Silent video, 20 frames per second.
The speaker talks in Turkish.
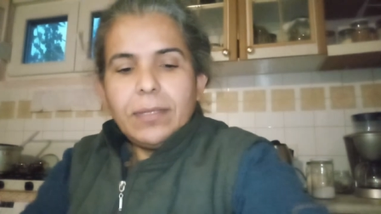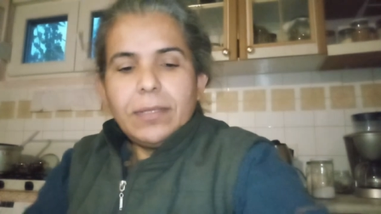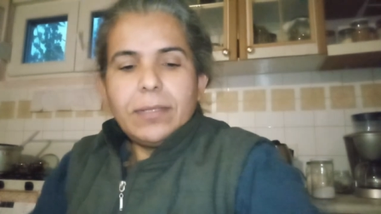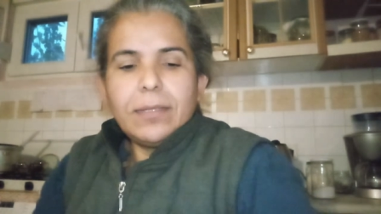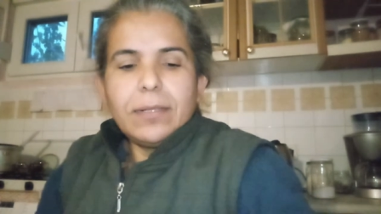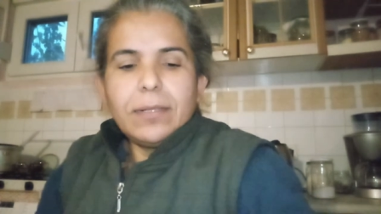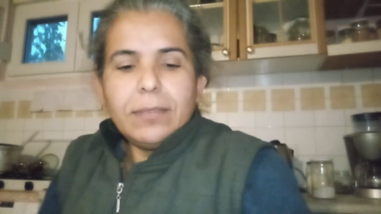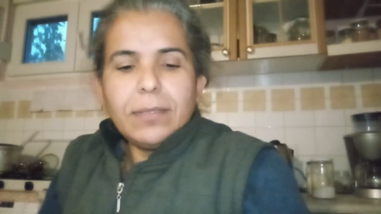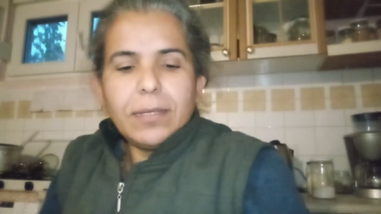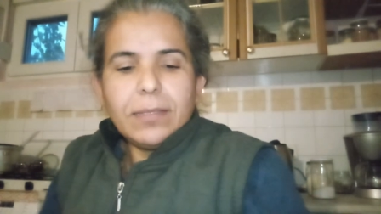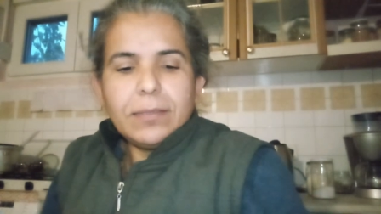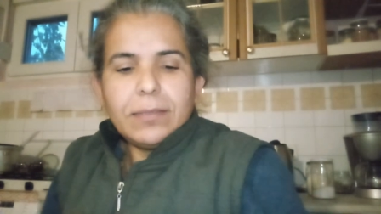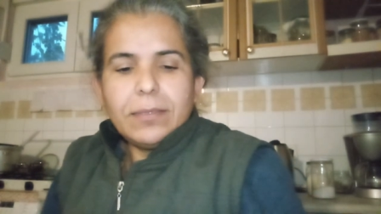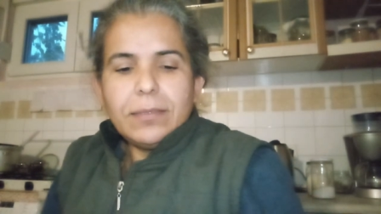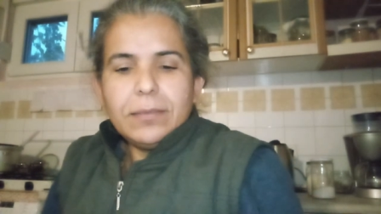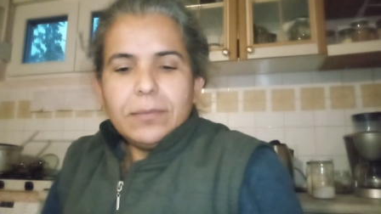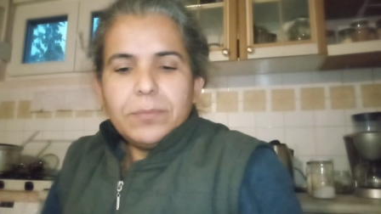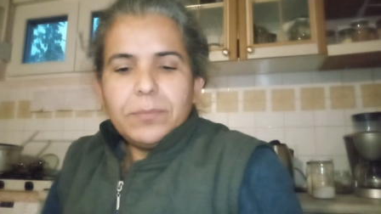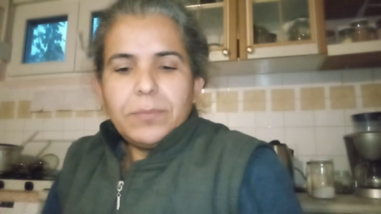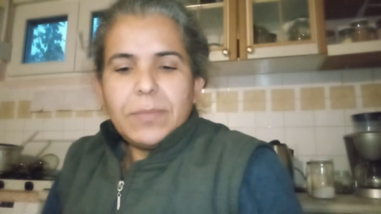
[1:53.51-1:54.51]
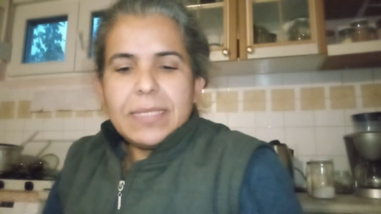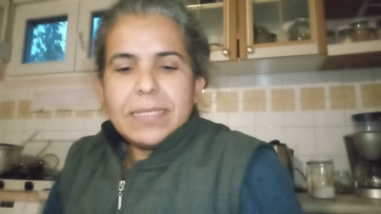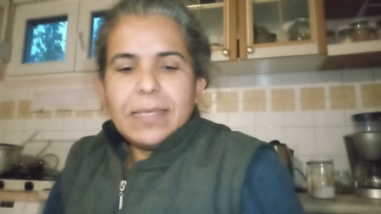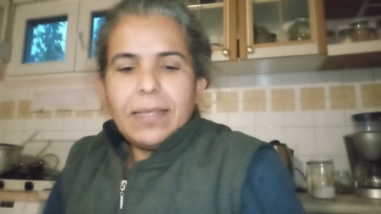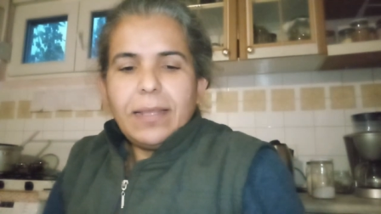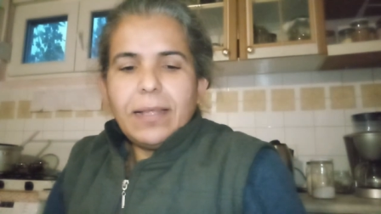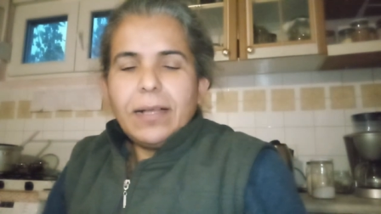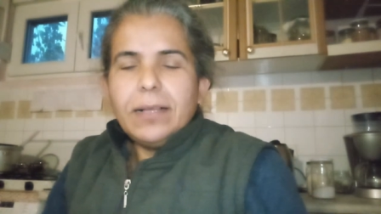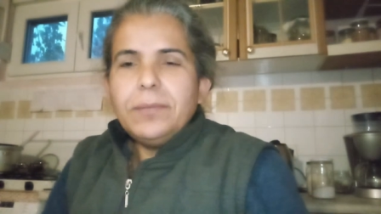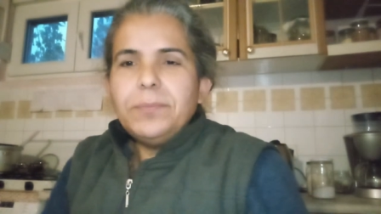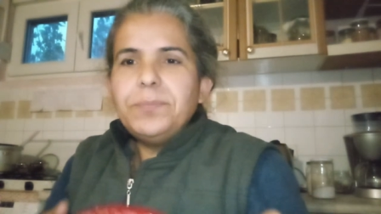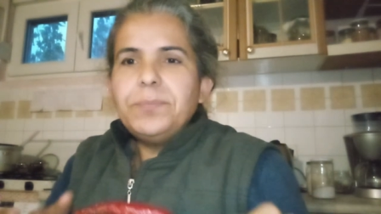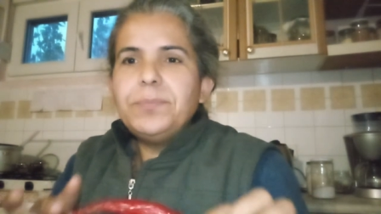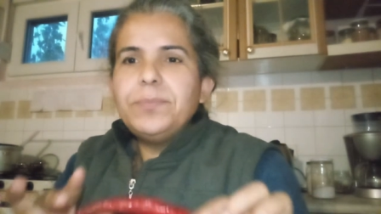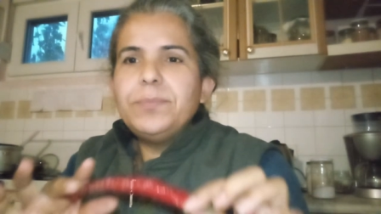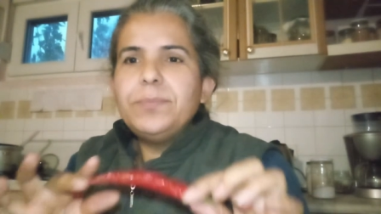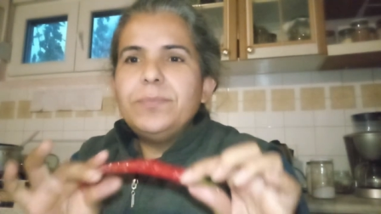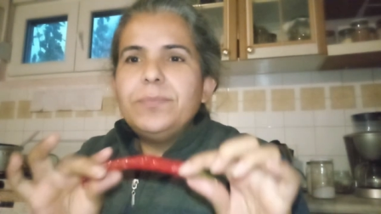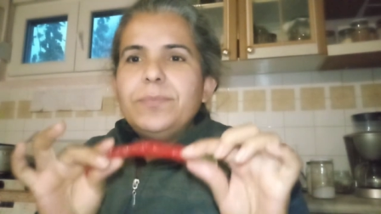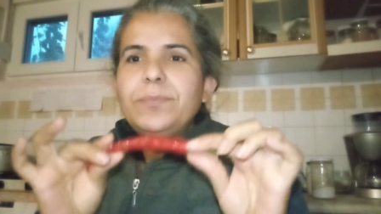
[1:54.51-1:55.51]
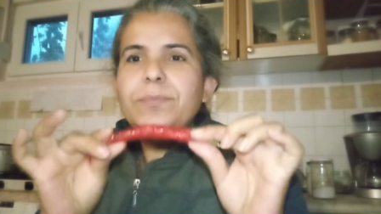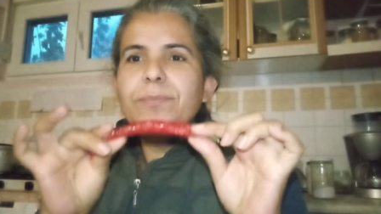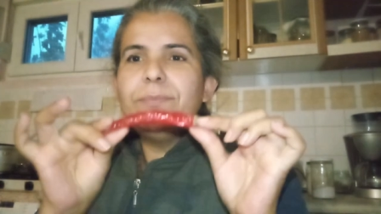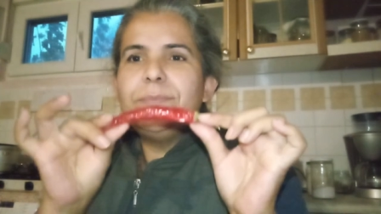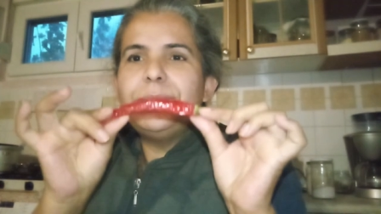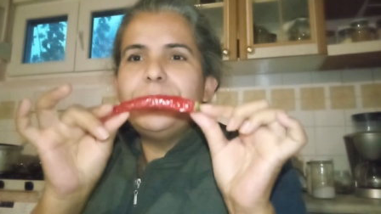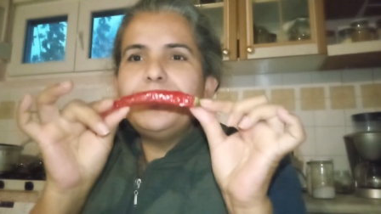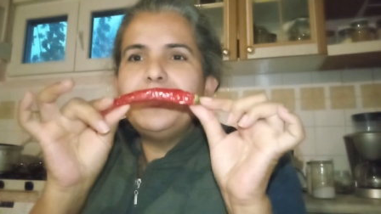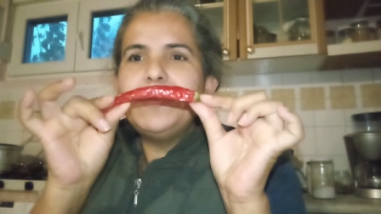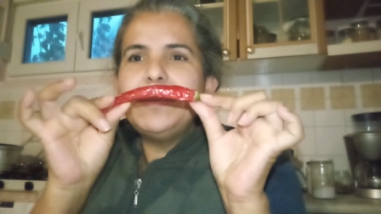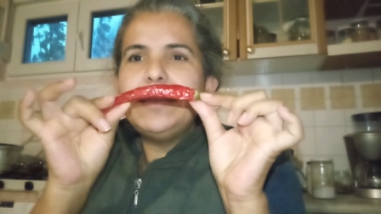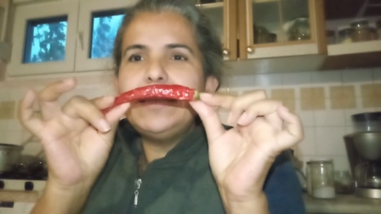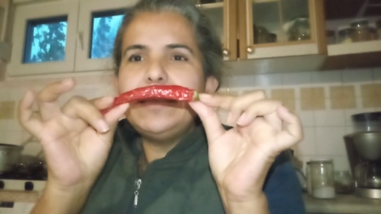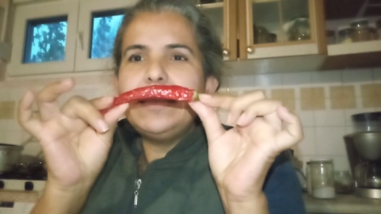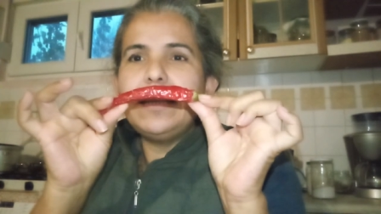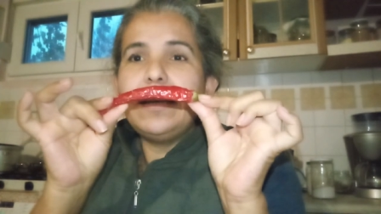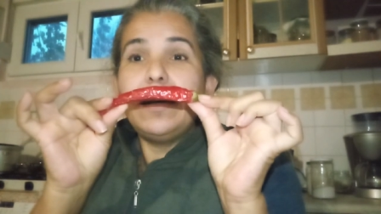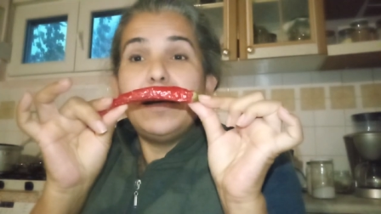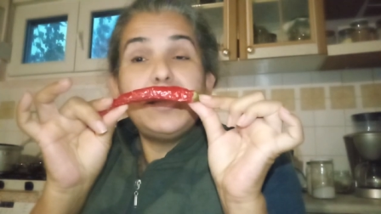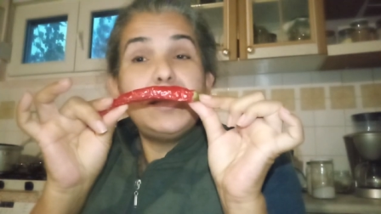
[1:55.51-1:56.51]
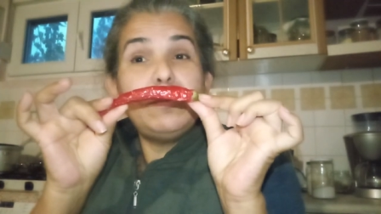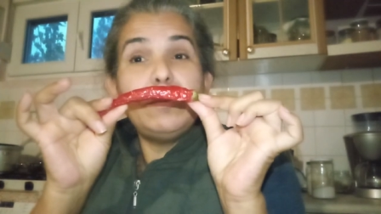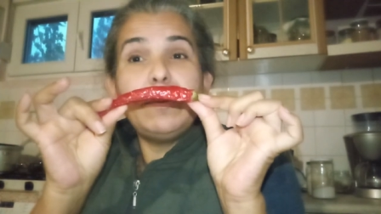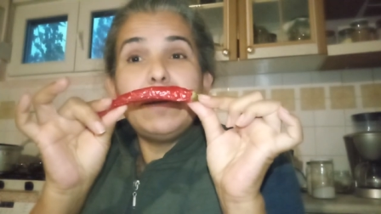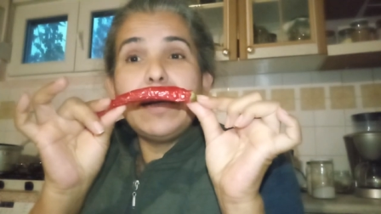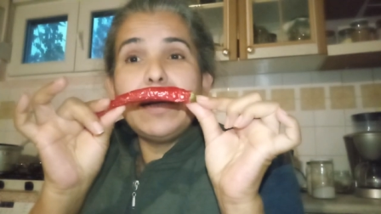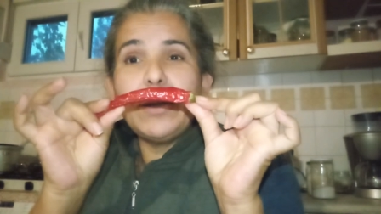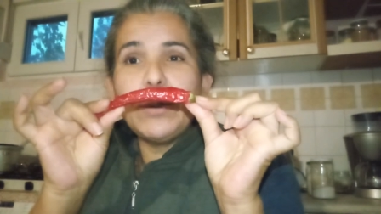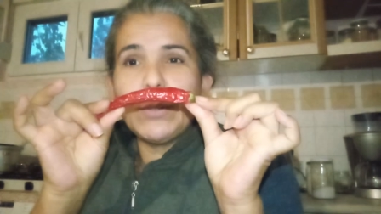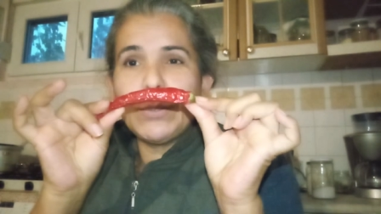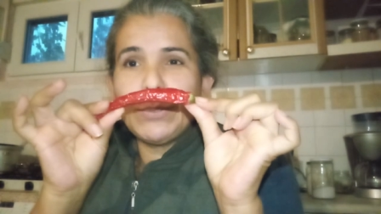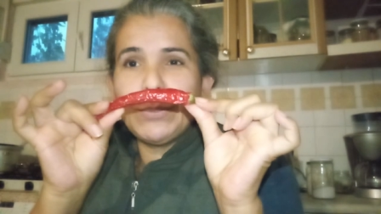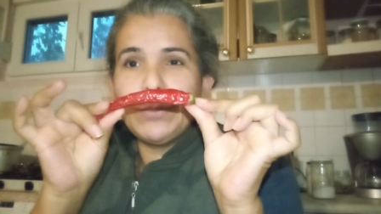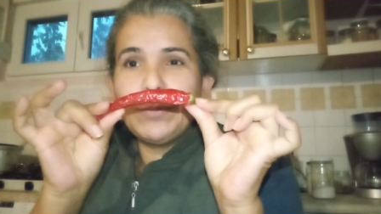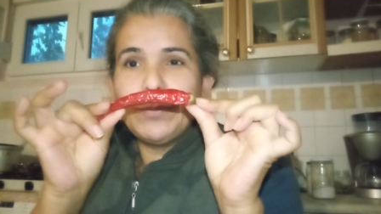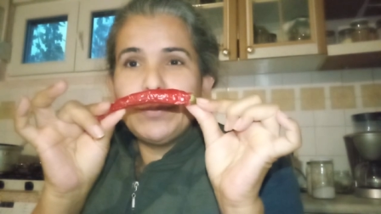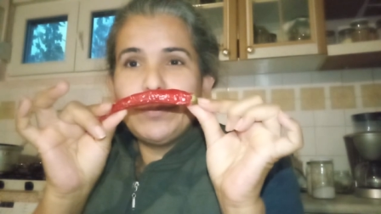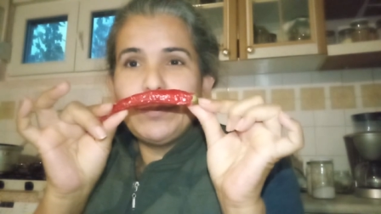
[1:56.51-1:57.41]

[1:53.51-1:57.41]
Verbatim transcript: Karadağ'da mesela acı biber yok.